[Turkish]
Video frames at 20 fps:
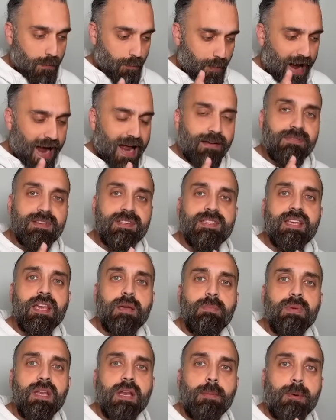pelvis
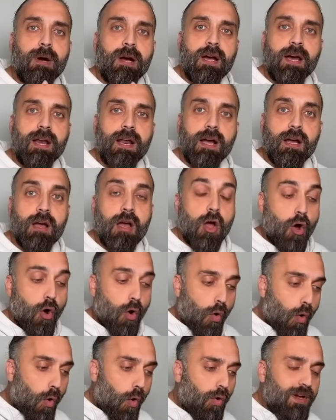kemiğine bakarak
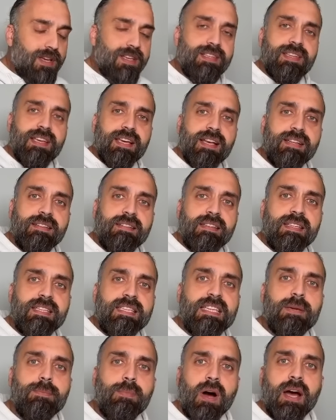o iskeletin
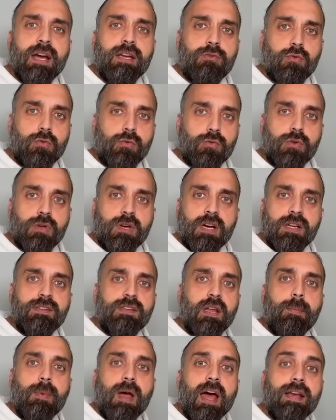kime ait olduğunu,
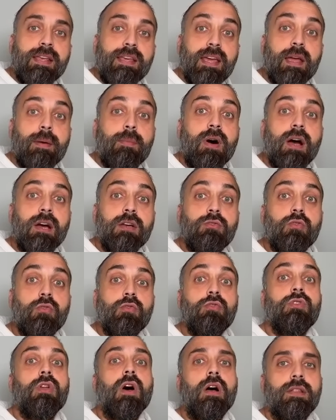kadına mı erkeğe mi ait
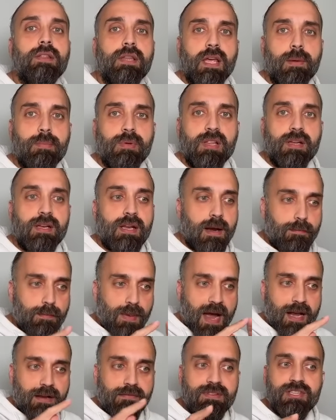olduğunu anlayabilirler
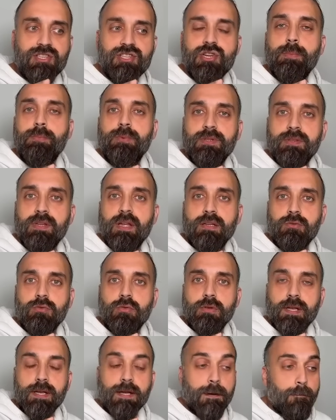pelvis çapından
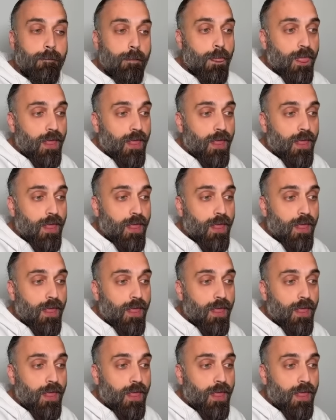dolayı.